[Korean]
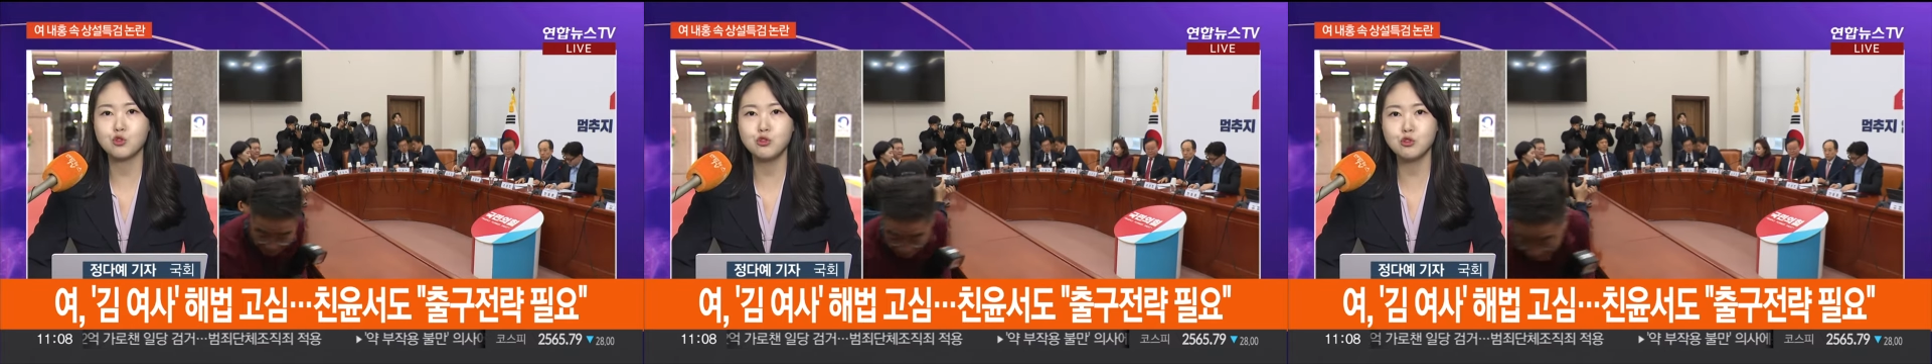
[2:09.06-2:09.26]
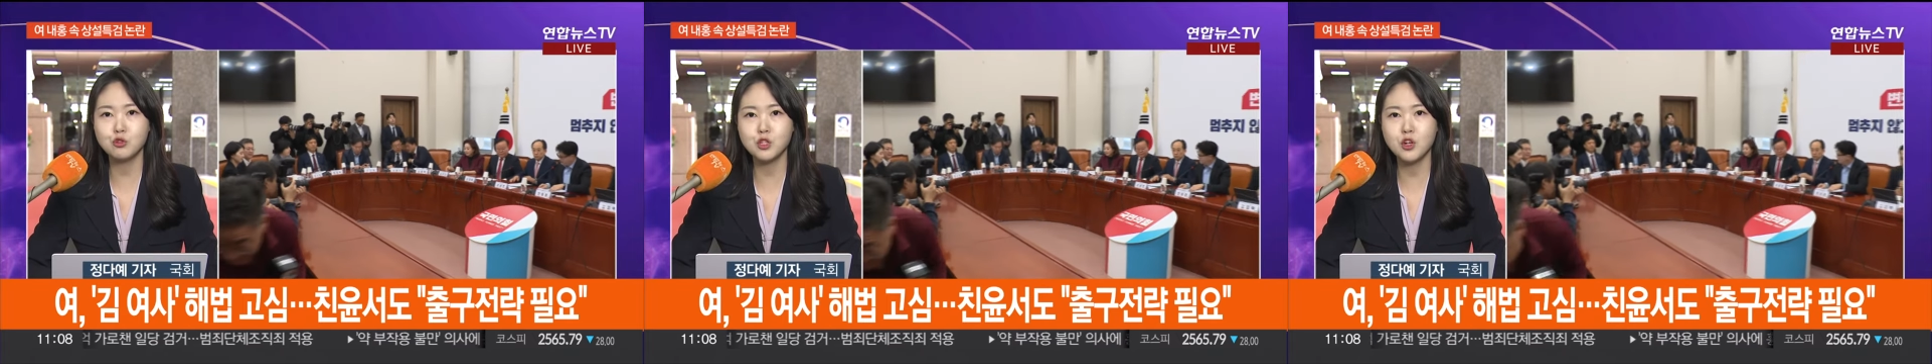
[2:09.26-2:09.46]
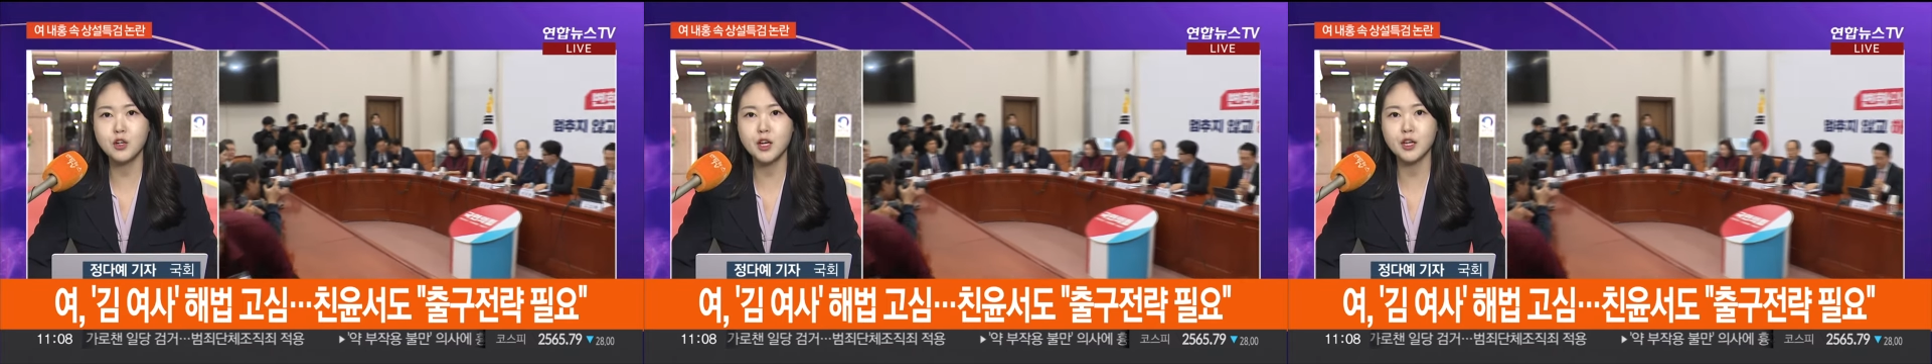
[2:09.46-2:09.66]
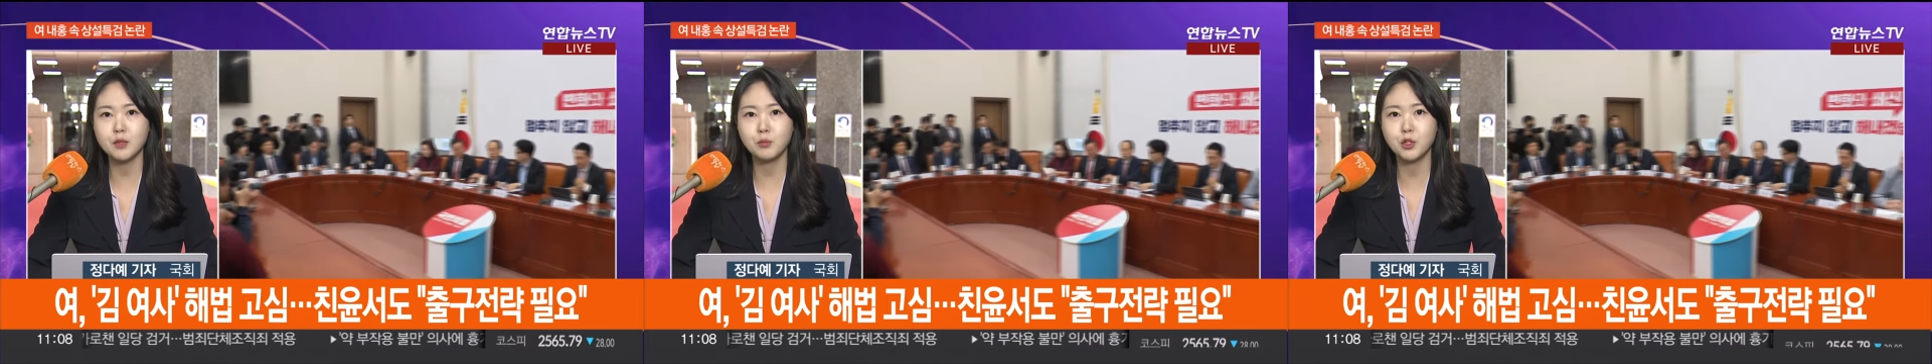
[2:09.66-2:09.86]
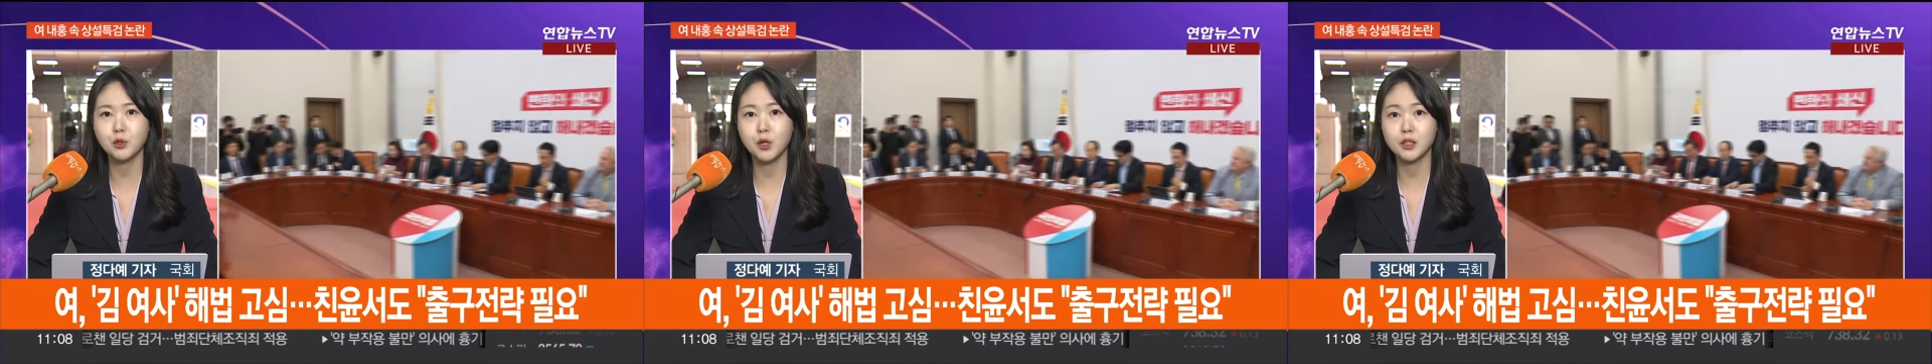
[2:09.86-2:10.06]
출구 전략이
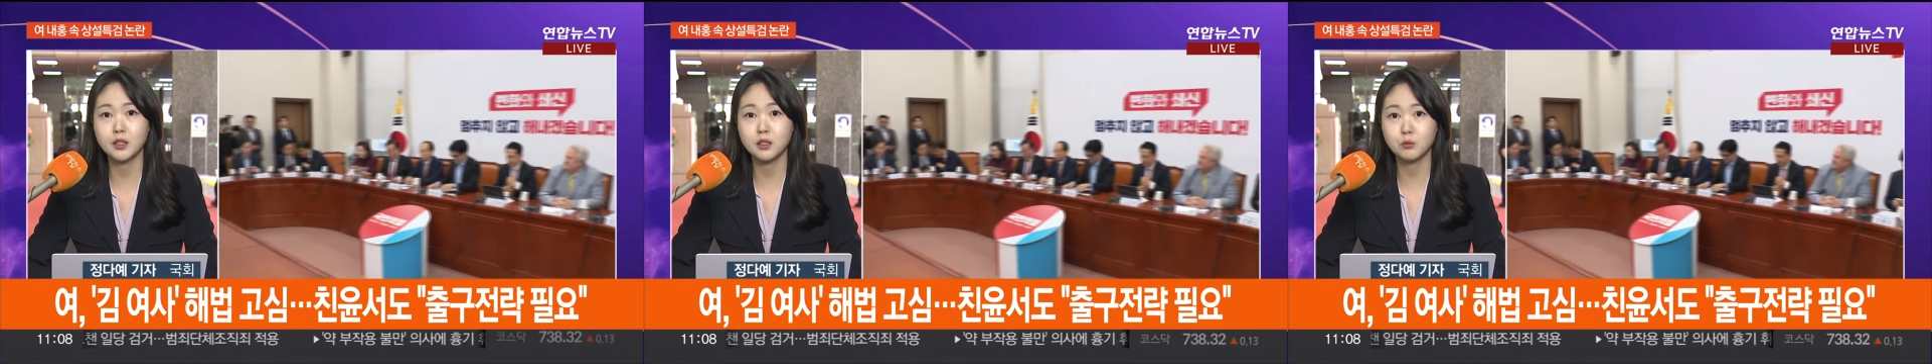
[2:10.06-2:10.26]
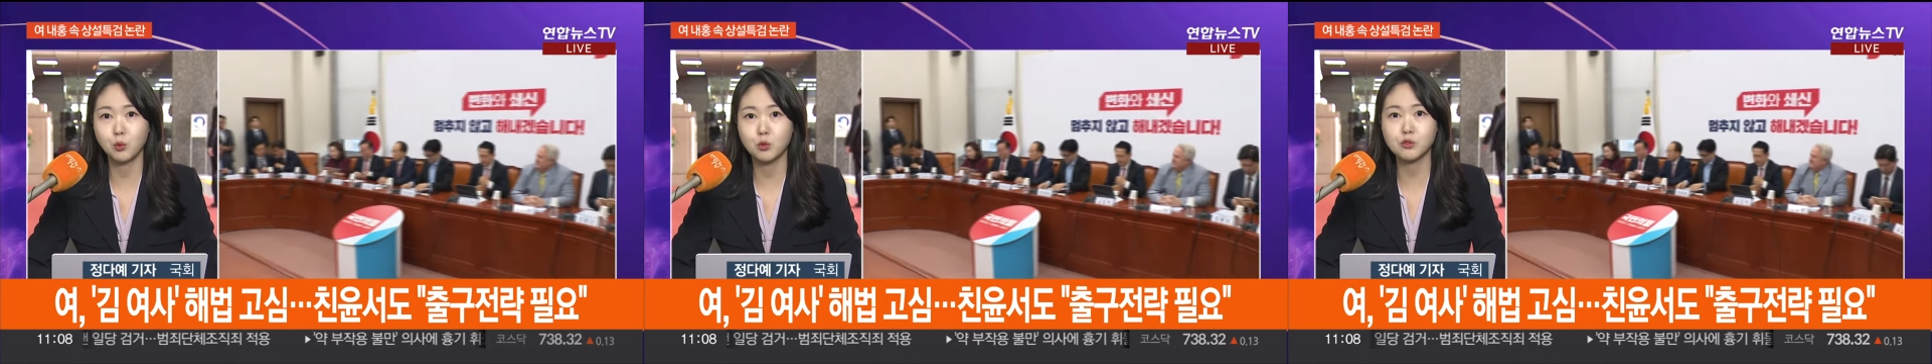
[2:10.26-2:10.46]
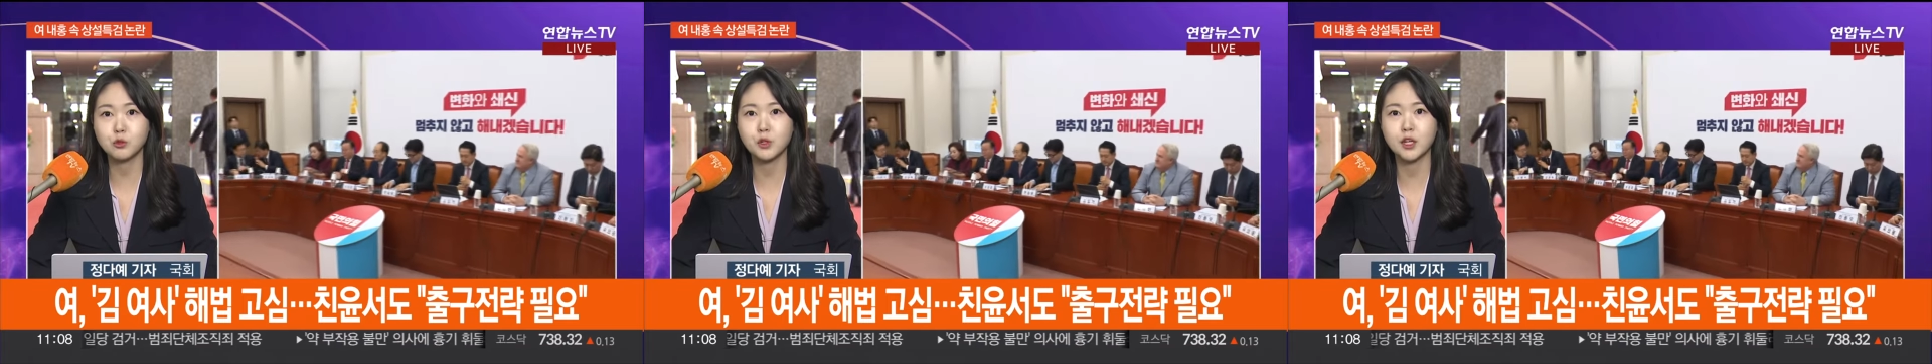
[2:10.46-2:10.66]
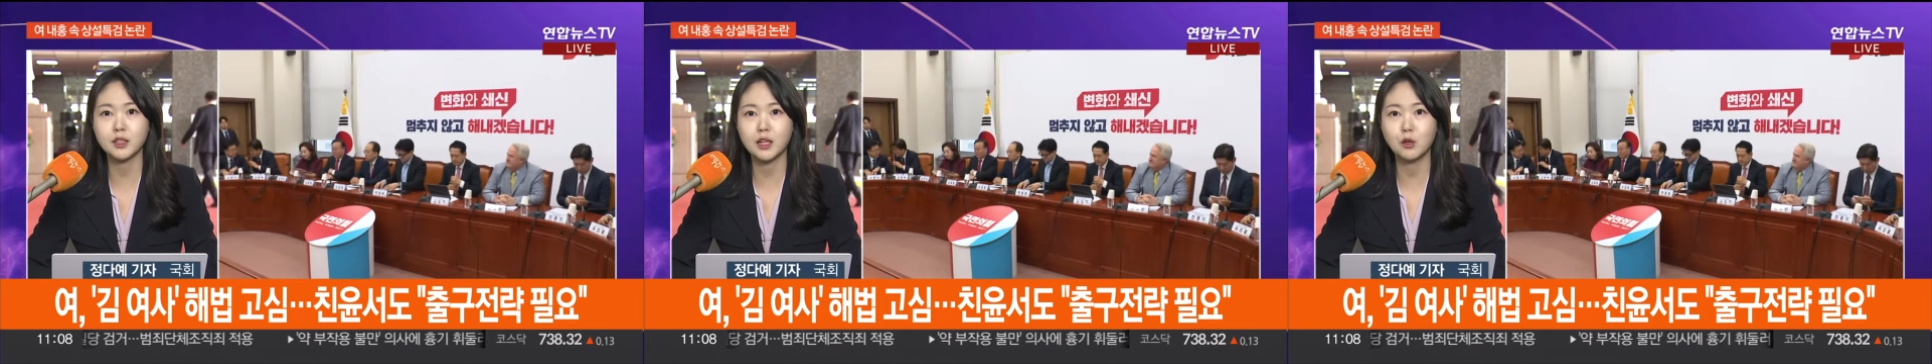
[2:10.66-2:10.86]
필요하다는 목소리가